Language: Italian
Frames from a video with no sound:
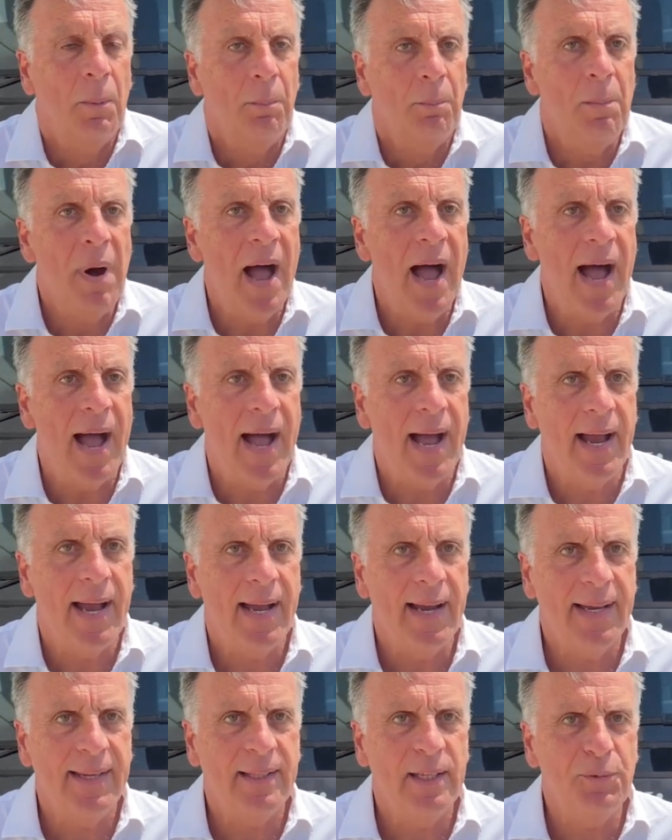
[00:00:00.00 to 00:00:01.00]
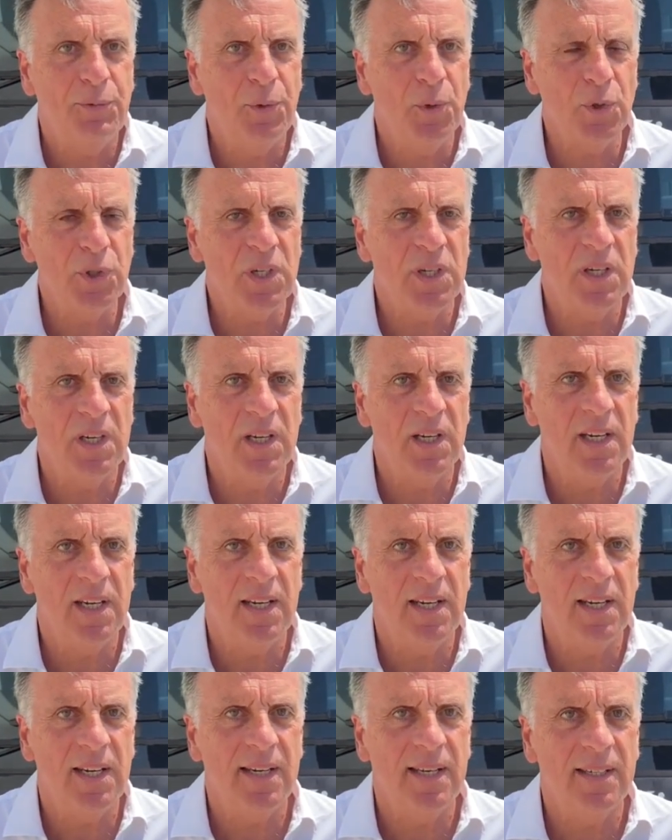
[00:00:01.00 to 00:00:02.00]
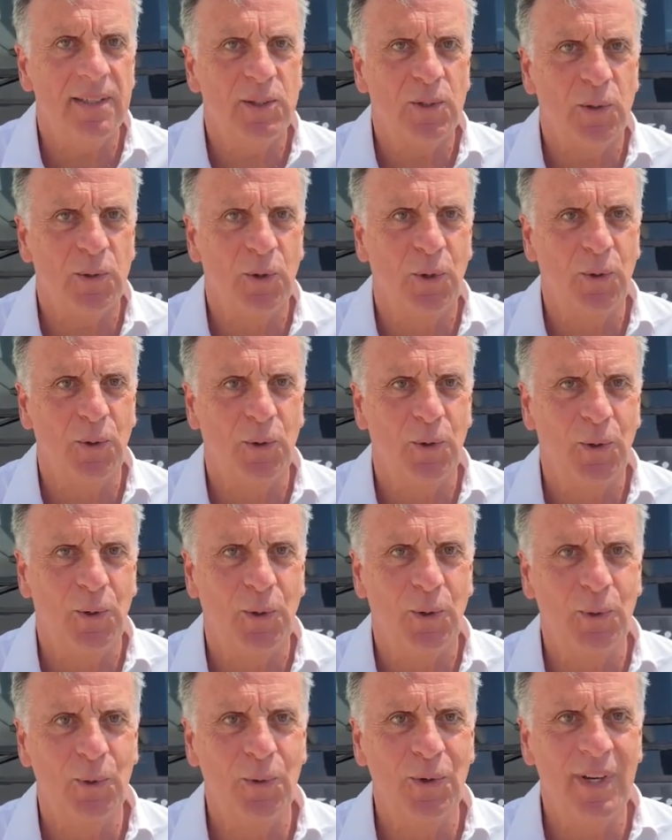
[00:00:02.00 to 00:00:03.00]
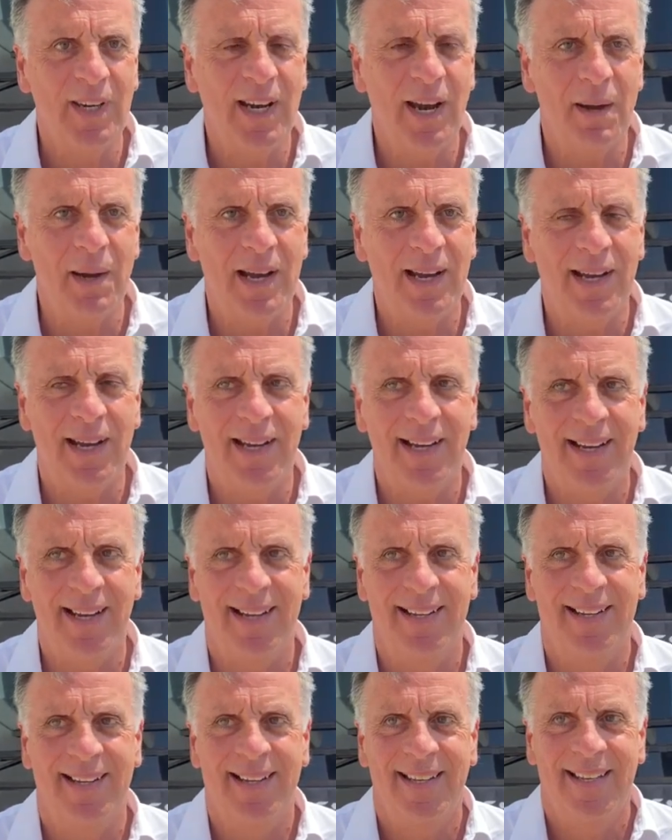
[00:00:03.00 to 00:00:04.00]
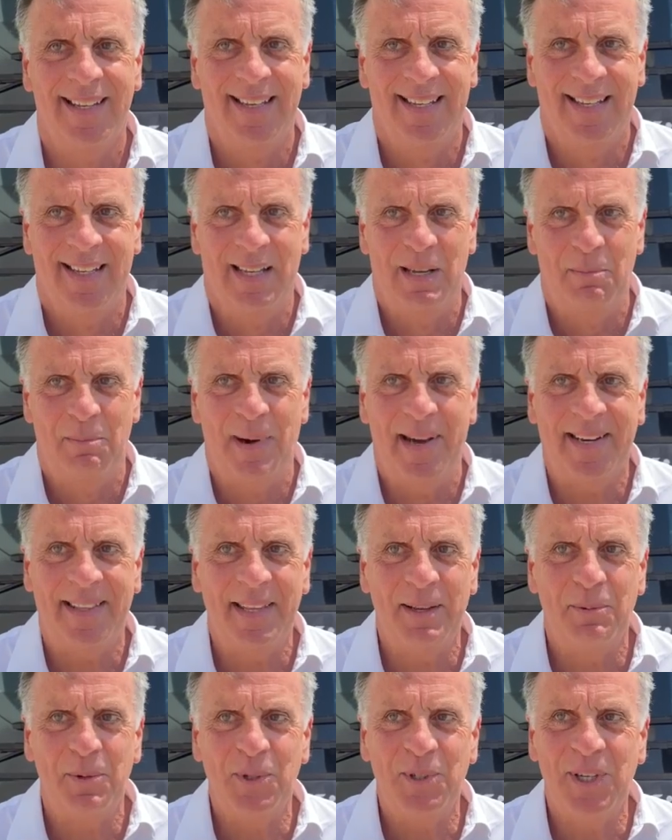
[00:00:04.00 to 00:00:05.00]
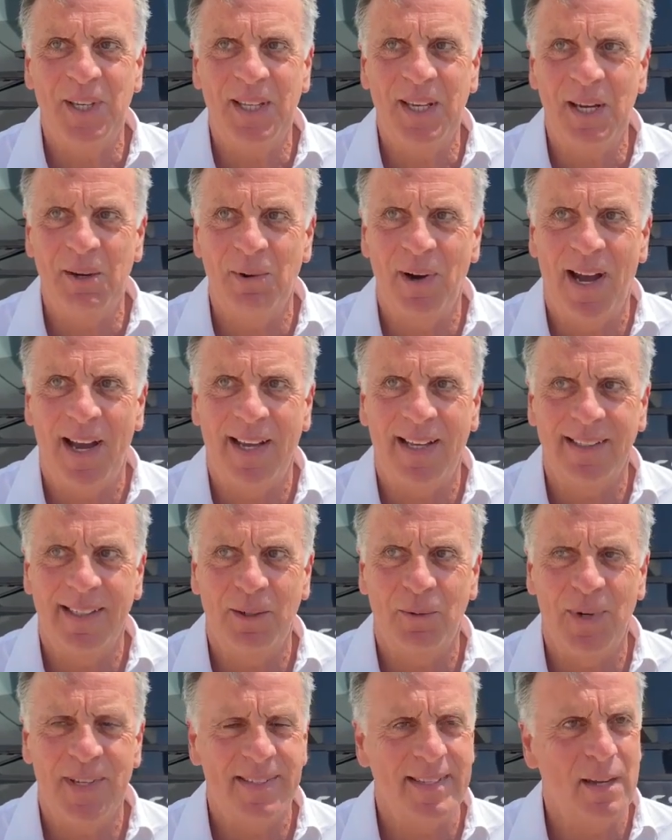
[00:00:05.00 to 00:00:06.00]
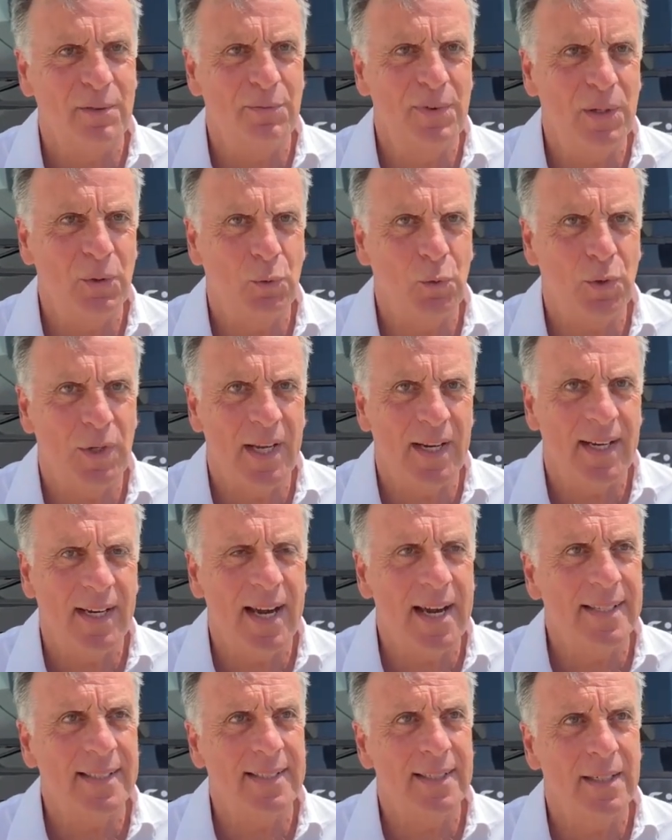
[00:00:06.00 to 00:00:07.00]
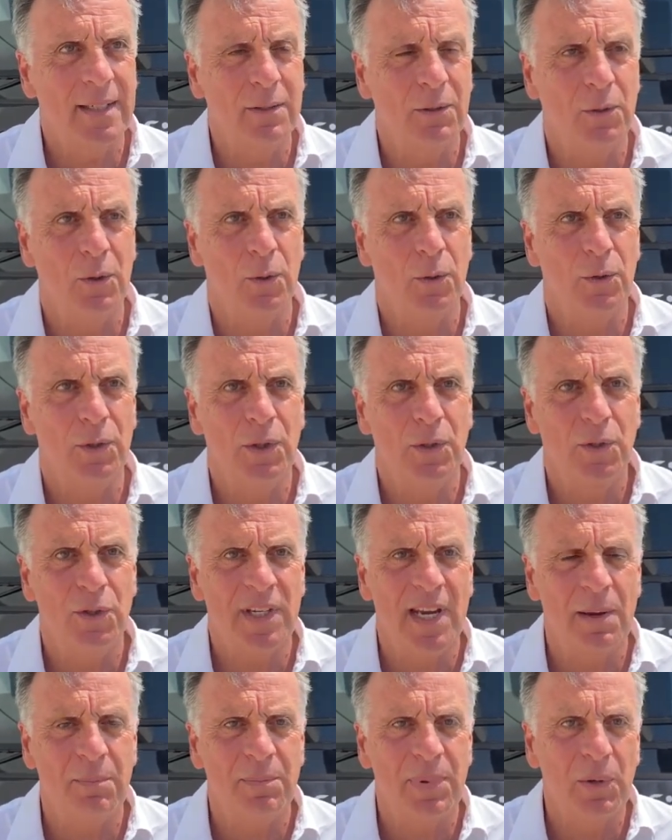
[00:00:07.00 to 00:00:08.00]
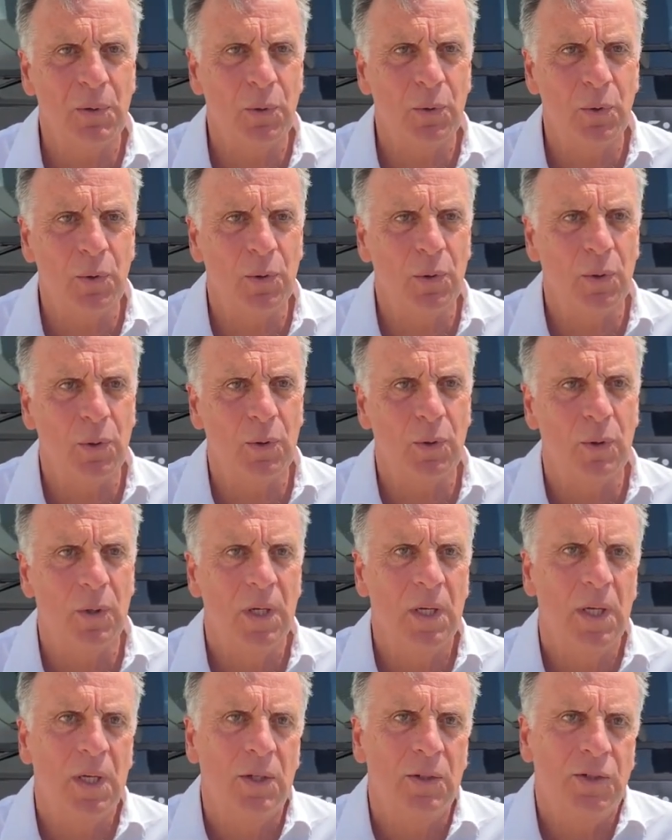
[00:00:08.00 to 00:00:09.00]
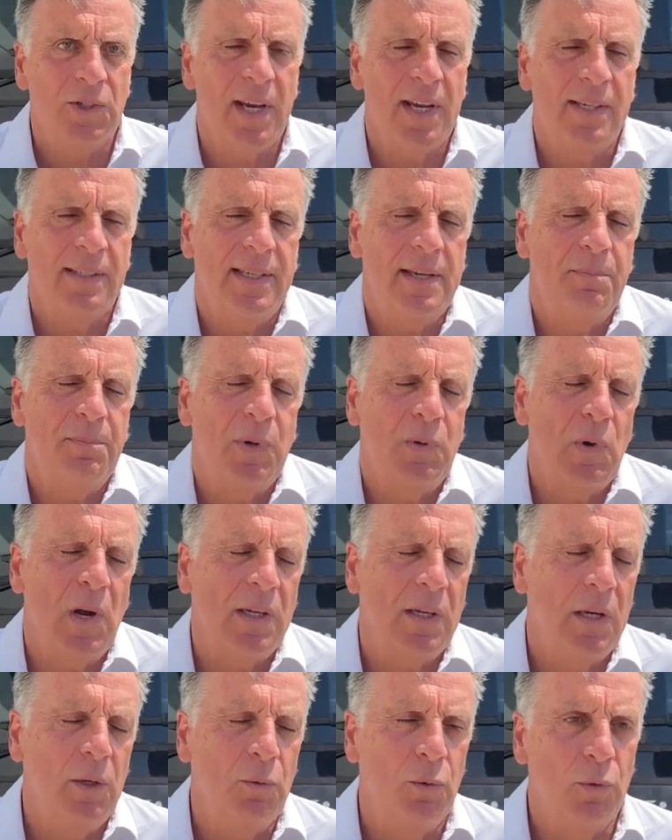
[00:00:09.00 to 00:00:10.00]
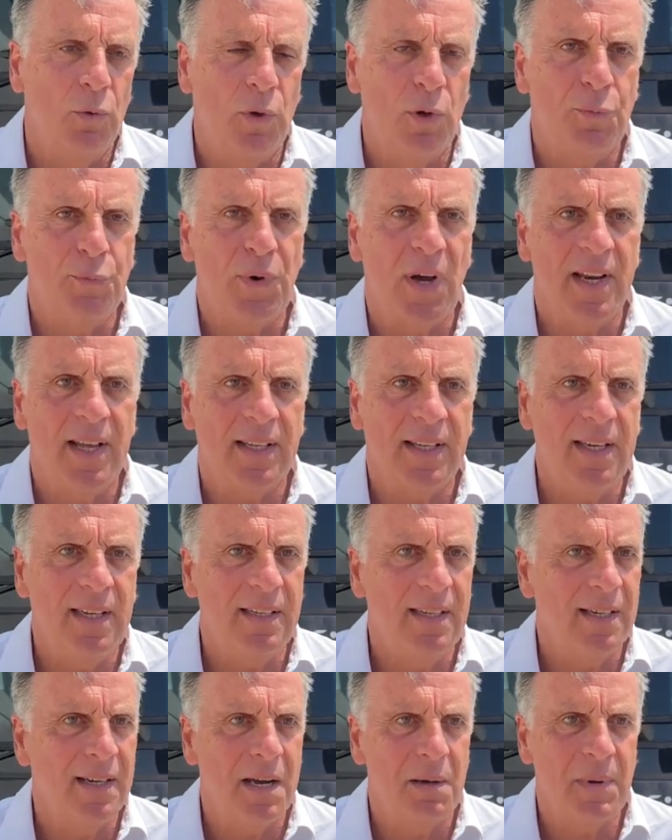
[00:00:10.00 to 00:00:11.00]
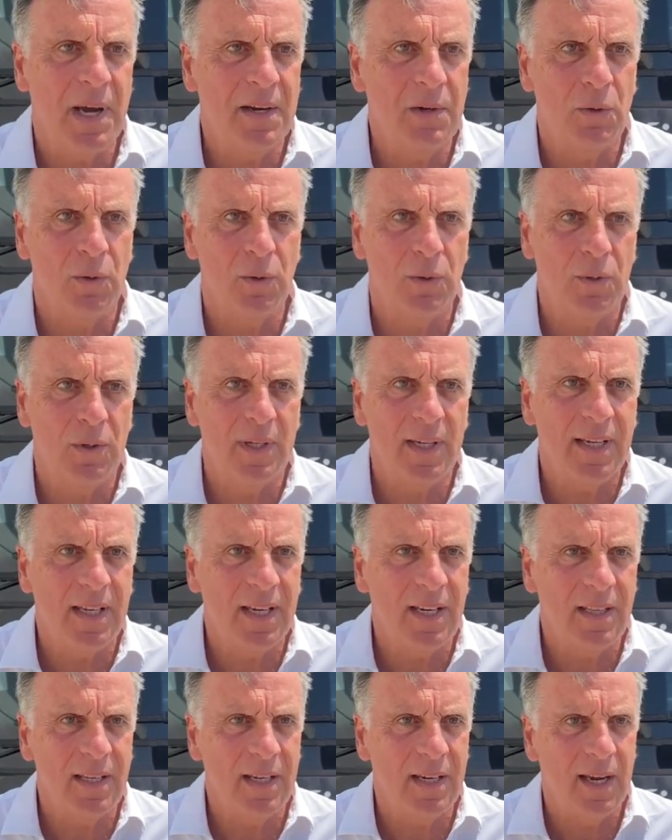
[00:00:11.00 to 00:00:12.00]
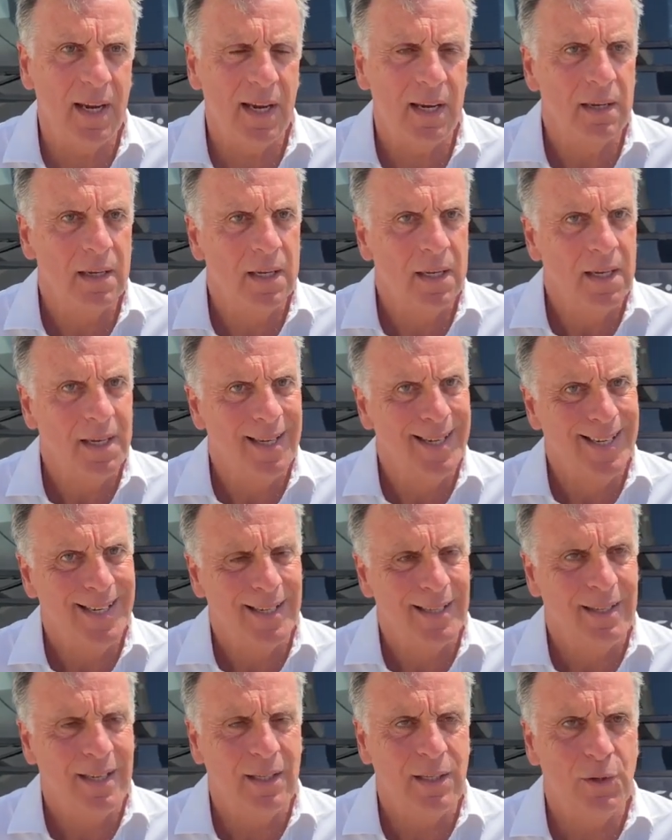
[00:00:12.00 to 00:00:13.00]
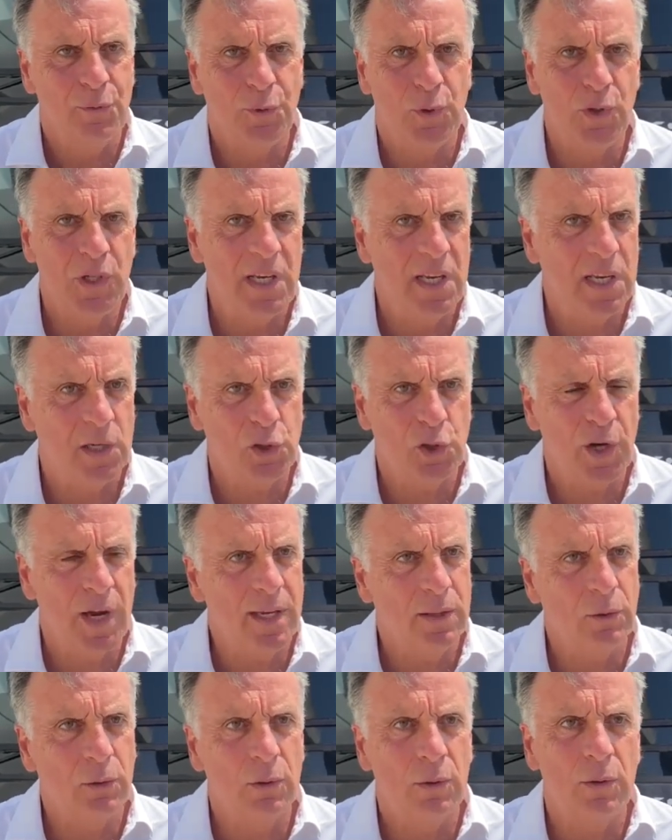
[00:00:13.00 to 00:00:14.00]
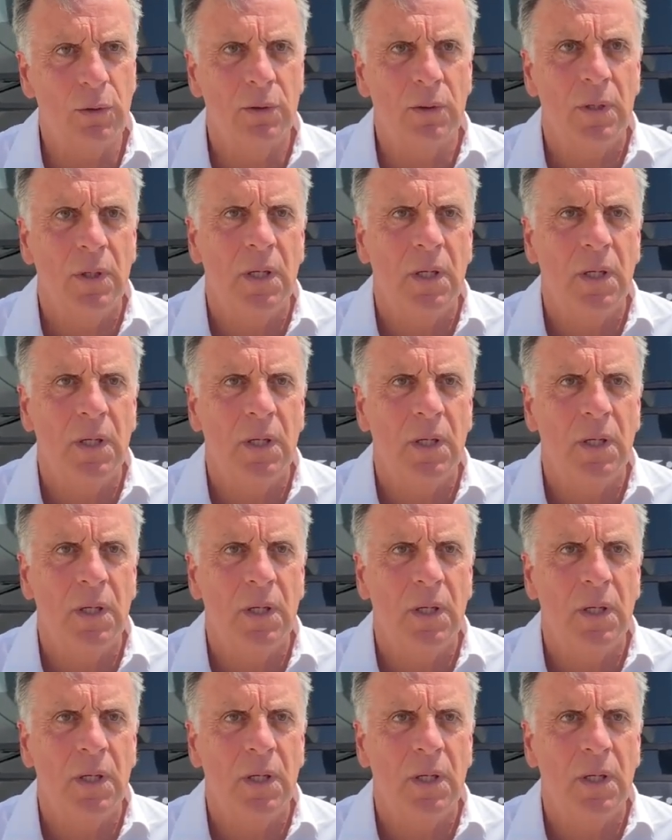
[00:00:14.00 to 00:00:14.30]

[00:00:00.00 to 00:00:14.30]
Ma i tifosi sono l'unica parte positiva di questa avventura ragazzi, io lo dico sempre, loro c'è sempre qualcuno che fa la critica, ma io le critiche dei tifosi le accetto